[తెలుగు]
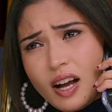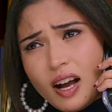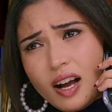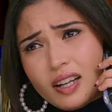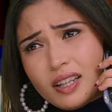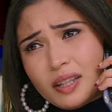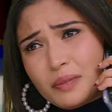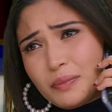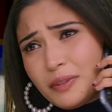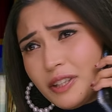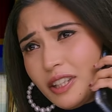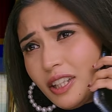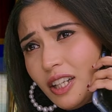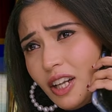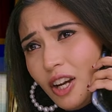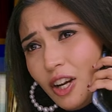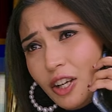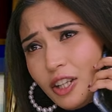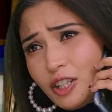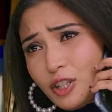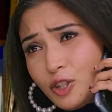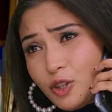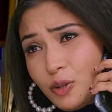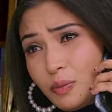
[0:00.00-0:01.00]

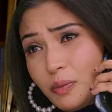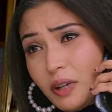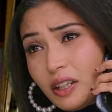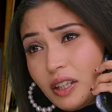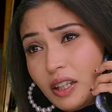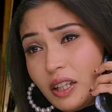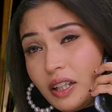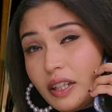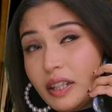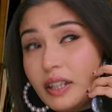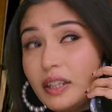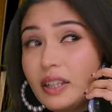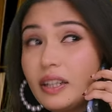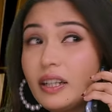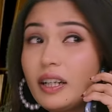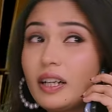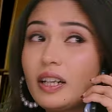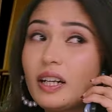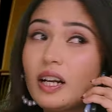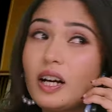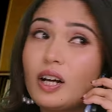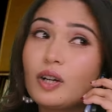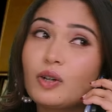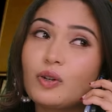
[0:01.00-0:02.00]
చాలామంది లాయర్స్తో
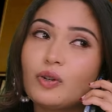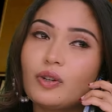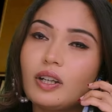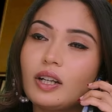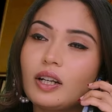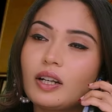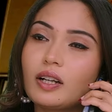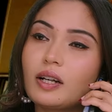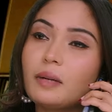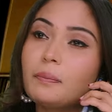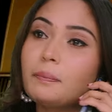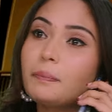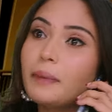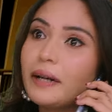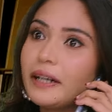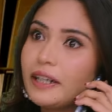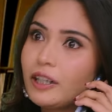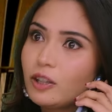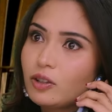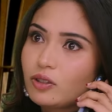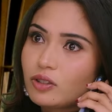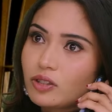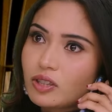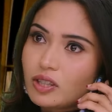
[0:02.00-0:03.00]
మాట్లాడి ఎలాగో అలా
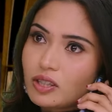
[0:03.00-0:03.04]
బయటికి